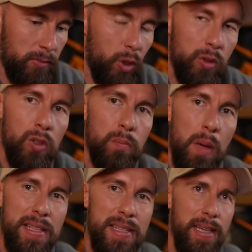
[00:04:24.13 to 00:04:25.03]
Und guck mal,
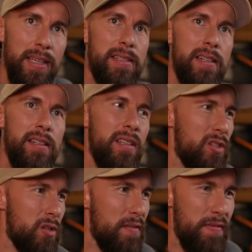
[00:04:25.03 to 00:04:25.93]
mit 16
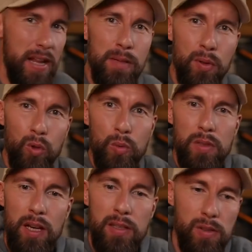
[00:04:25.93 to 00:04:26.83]
so eine
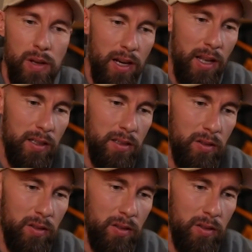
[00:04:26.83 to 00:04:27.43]
Weltberühmtheit zu erlangen